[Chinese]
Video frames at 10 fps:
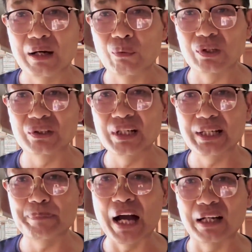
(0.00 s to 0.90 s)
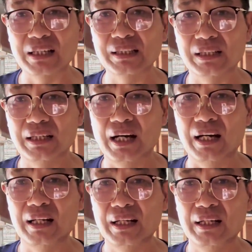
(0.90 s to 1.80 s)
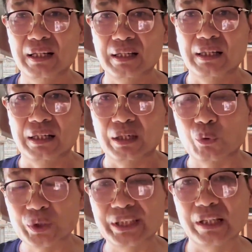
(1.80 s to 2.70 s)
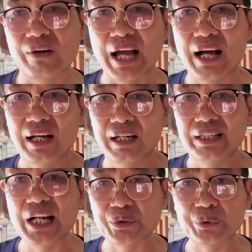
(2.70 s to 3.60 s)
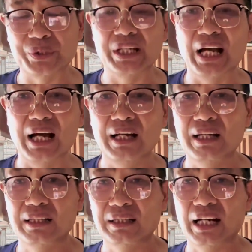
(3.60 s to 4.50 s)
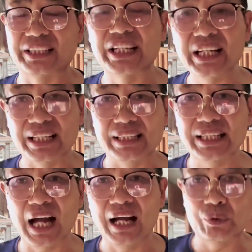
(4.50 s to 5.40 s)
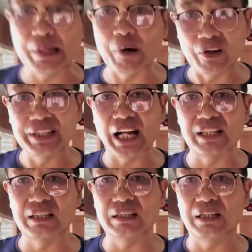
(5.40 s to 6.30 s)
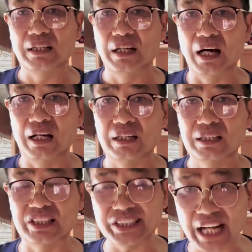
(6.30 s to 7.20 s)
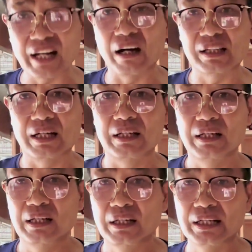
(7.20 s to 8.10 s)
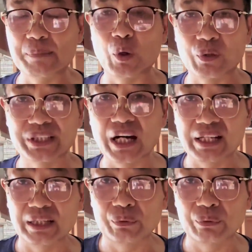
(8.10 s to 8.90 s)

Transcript: 我说你把鸽子，啊，呼吸道呀、念珠菌呀，啊，清理一下，确保你家的鸽子啊是健康的。那么我向你